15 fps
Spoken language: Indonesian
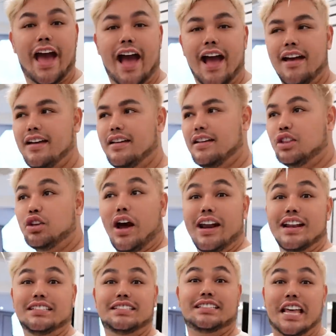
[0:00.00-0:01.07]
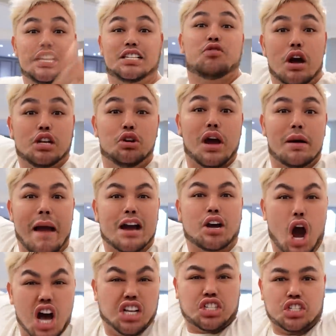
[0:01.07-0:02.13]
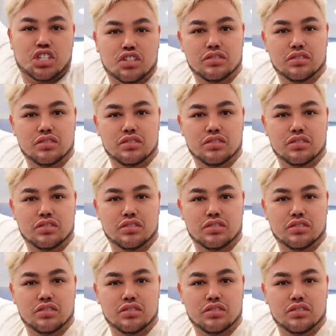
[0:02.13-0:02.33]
ya. Itu karena taste gua juga bagus.